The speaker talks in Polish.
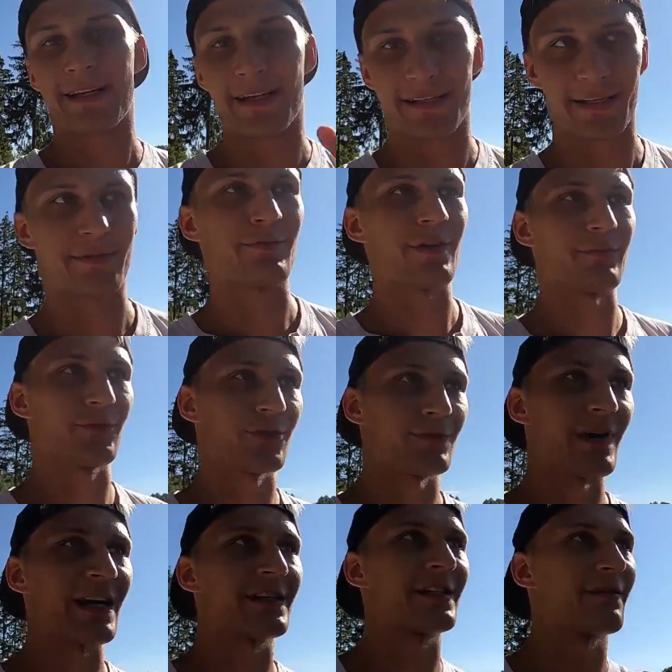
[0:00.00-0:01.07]
Tak, ja też byłem
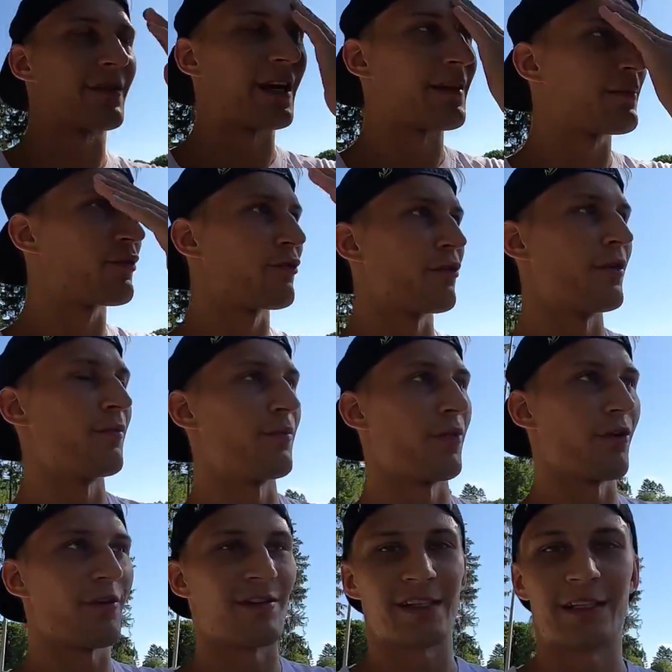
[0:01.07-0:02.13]
tu z Maxiem, ale był
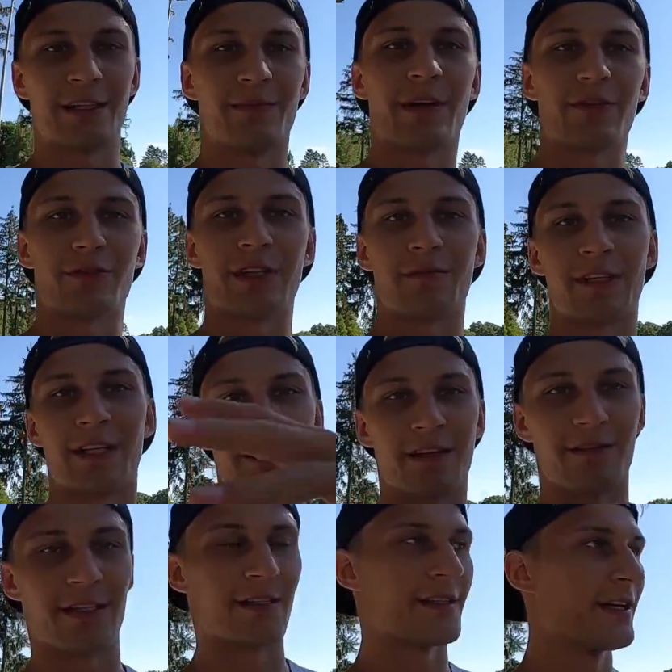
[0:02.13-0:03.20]
połowa skateparku
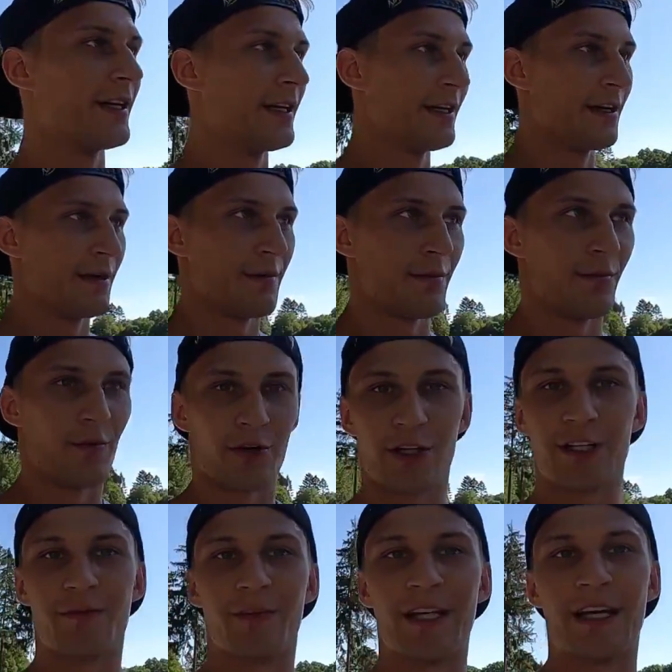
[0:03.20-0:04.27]
zamknięta, więc
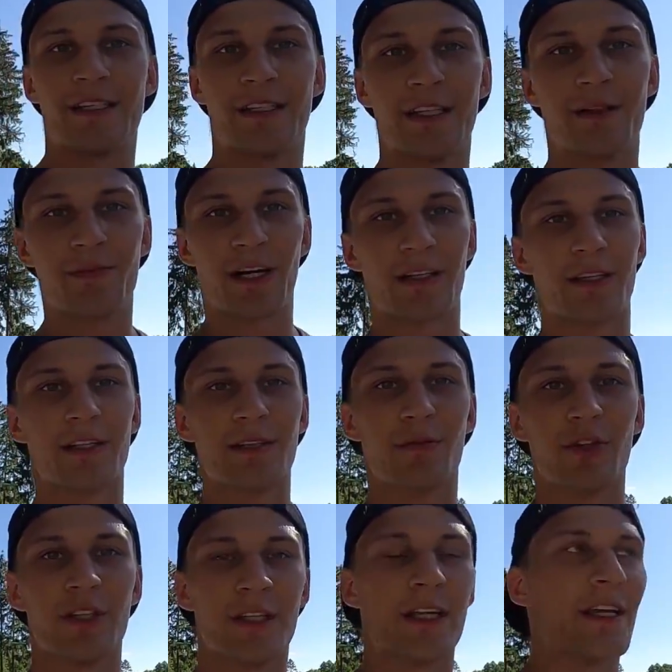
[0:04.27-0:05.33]
mogliśmy jeździć
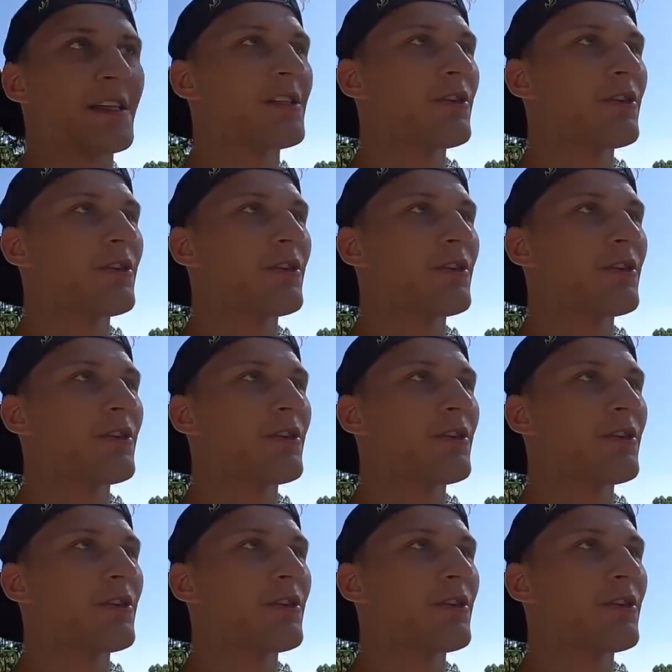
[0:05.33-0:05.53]
praktycznie, bo nikt nie